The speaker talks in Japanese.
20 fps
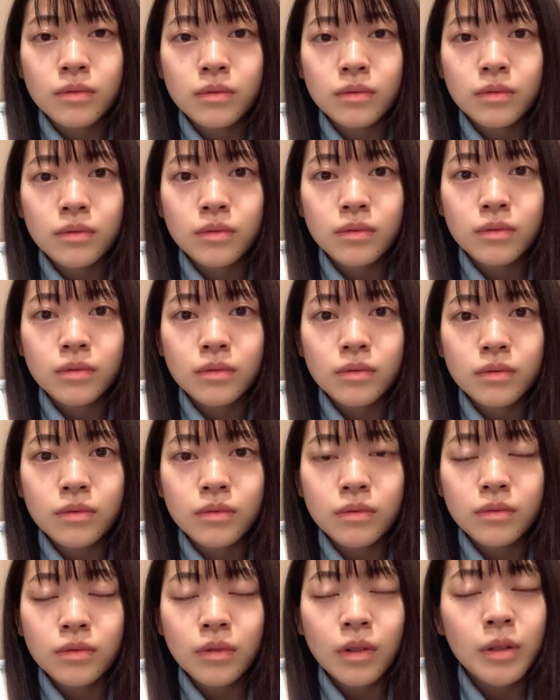クパク食べて
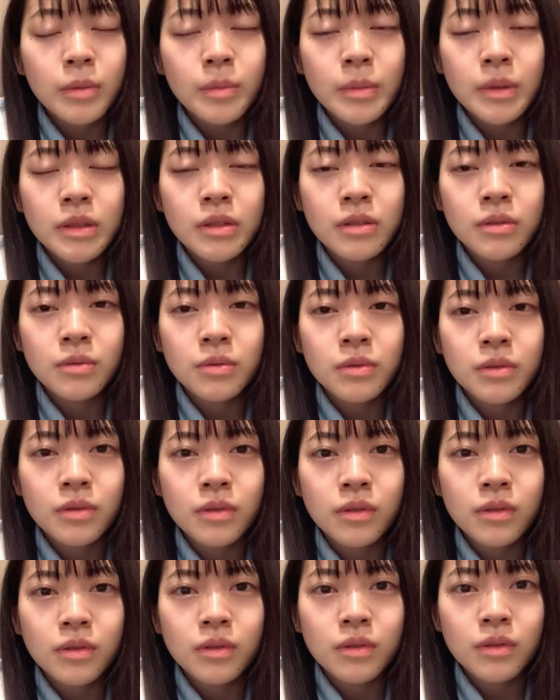あれマジで美味しかっ
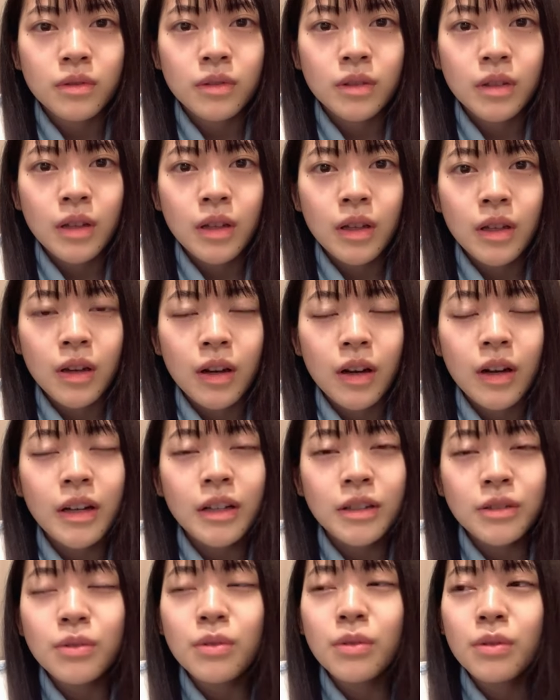たあれ
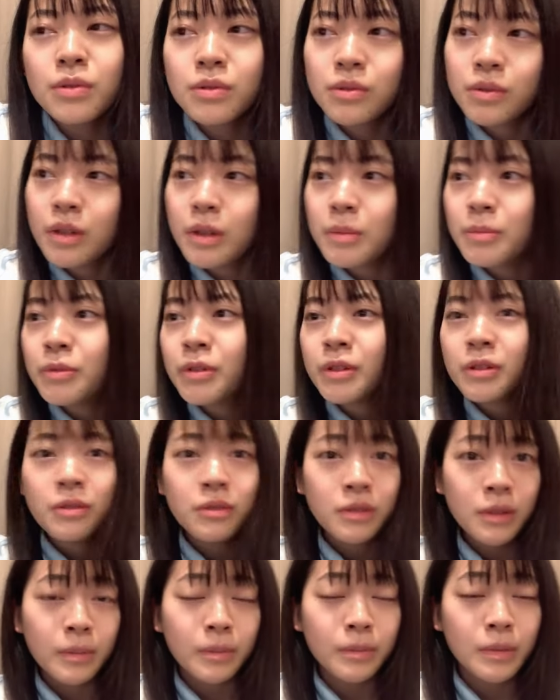と鶏ねの
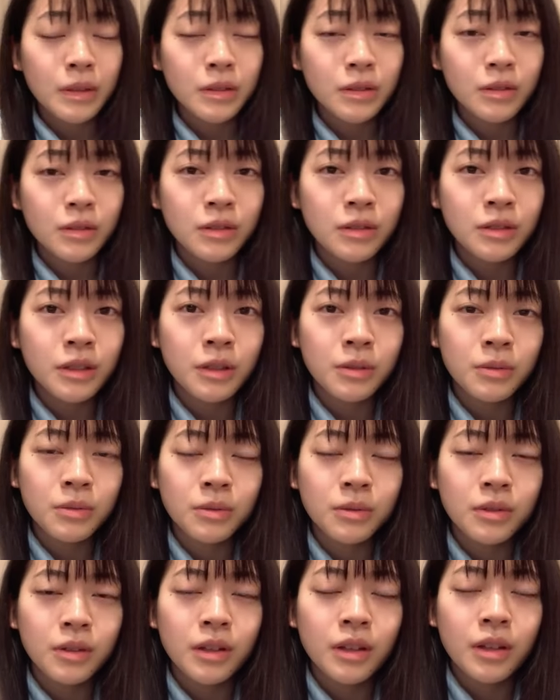南蛮漬けの
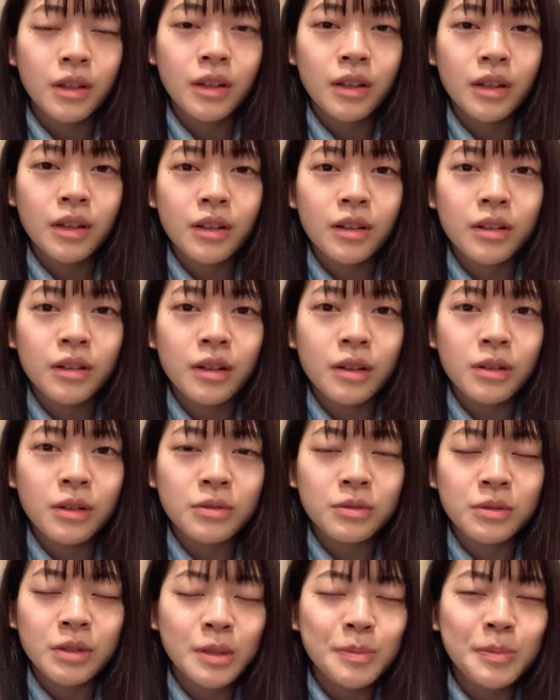うんうん
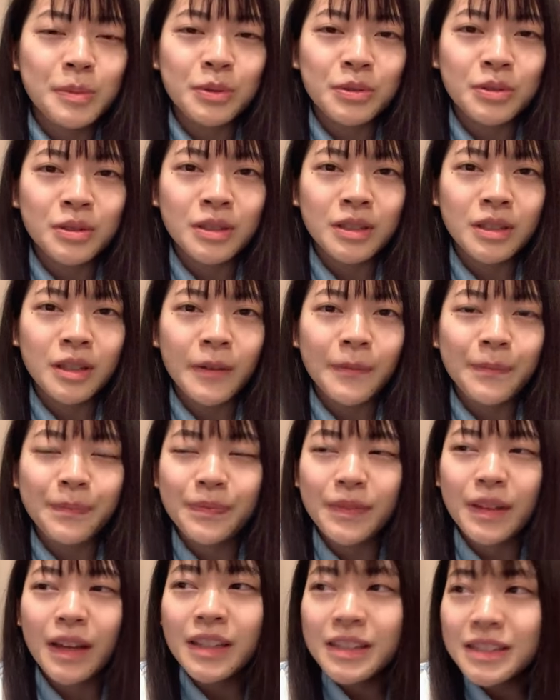レシピを知りたい
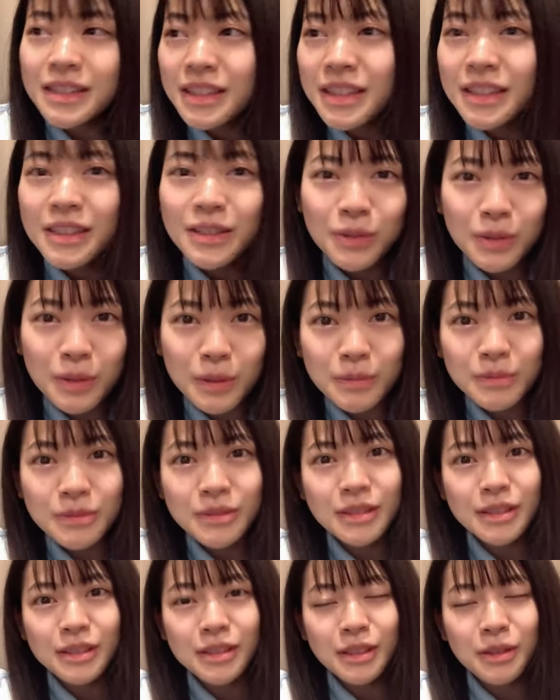あんなに鶏むねっ
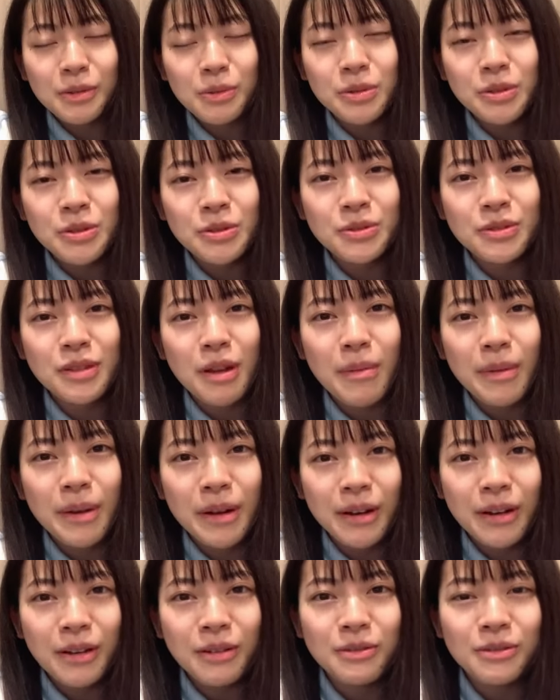て美味しく食べら
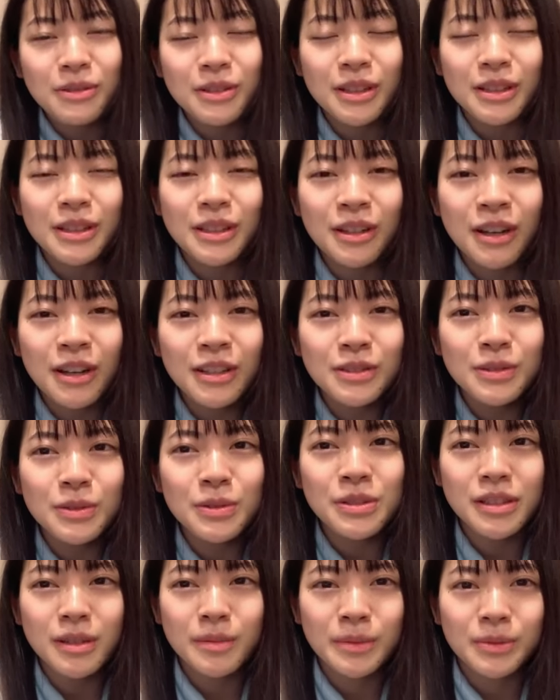れるんだって感動
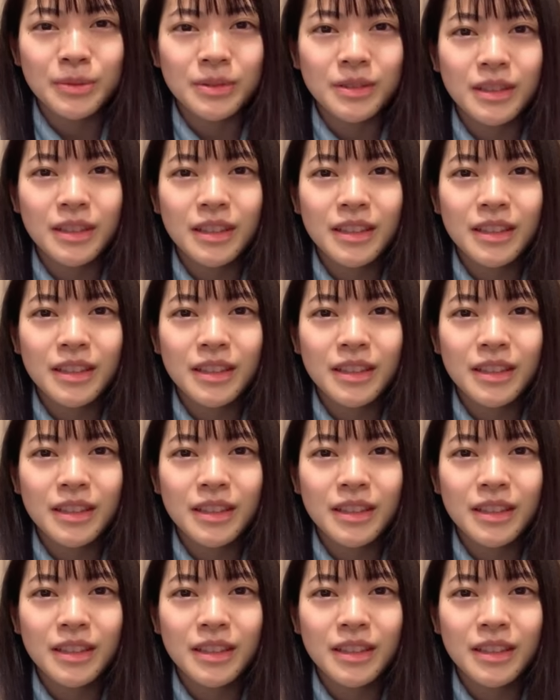したもん